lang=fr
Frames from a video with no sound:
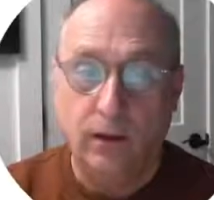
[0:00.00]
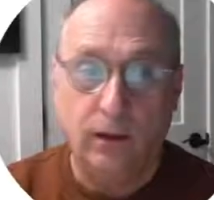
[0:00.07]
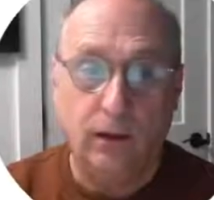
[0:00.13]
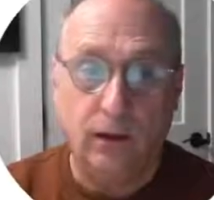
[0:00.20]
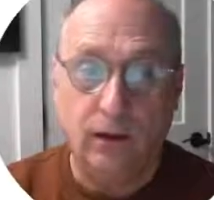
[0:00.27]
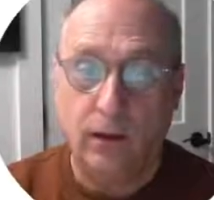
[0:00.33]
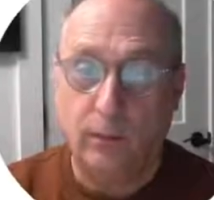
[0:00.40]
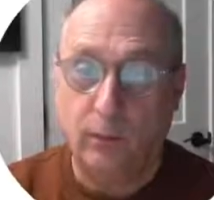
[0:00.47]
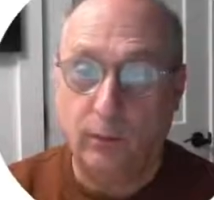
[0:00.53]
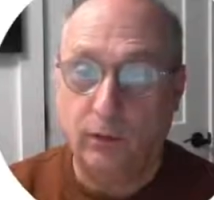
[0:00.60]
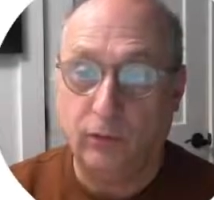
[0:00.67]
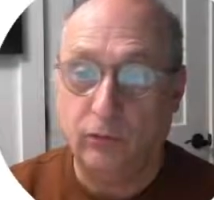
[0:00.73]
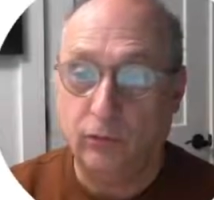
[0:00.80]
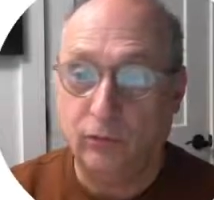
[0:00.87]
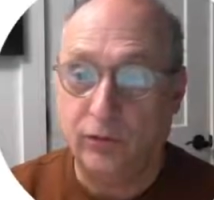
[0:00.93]
Et la
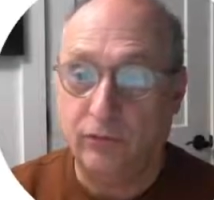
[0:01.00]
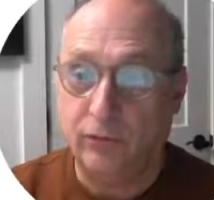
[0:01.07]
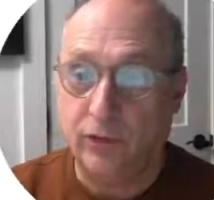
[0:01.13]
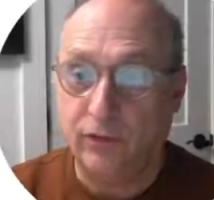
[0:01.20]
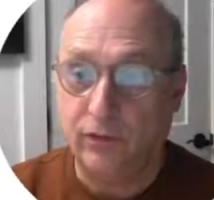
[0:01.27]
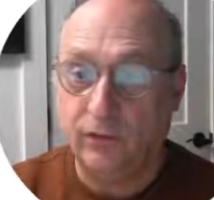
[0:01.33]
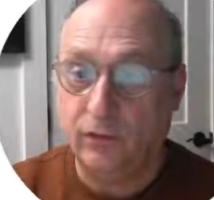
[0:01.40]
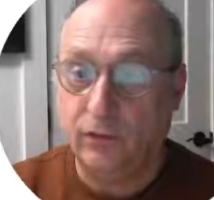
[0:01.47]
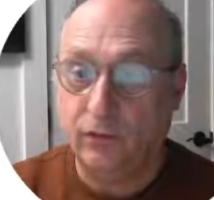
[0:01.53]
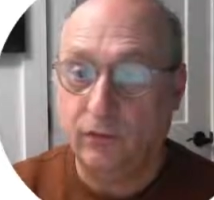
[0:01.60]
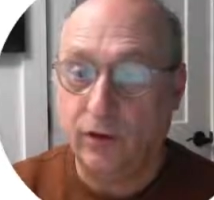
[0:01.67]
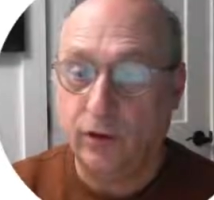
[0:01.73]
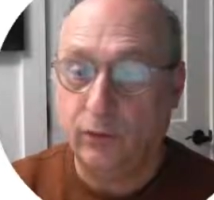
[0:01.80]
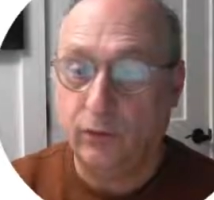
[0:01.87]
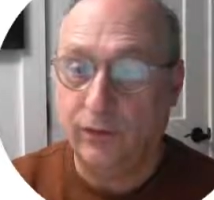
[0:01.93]
première chose à faire, c'est de se
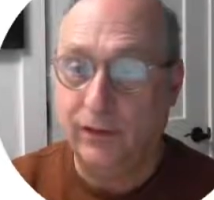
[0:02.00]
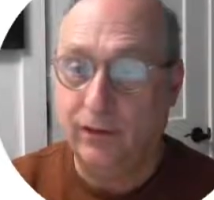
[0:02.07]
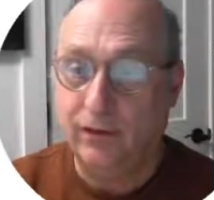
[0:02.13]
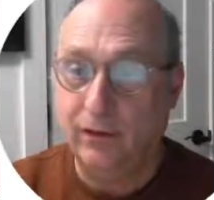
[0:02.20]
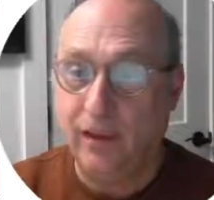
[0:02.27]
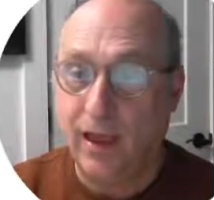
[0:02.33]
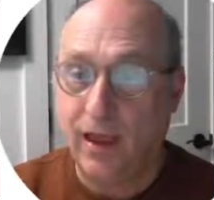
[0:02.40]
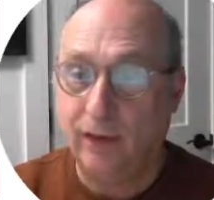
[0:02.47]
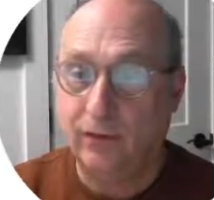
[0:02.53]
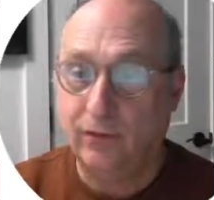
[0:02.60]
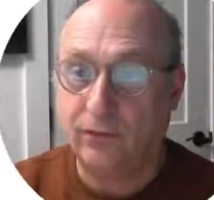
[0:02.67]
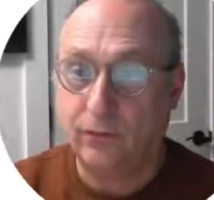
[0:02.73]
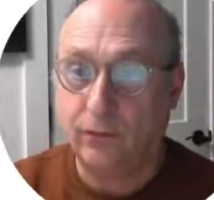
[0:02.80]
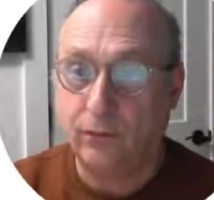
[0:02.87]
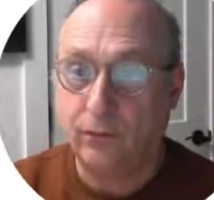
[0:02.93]
faire une ligne
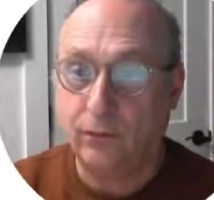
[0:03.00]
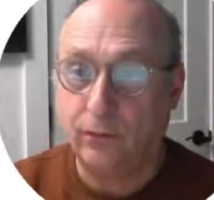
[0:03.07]
d'axe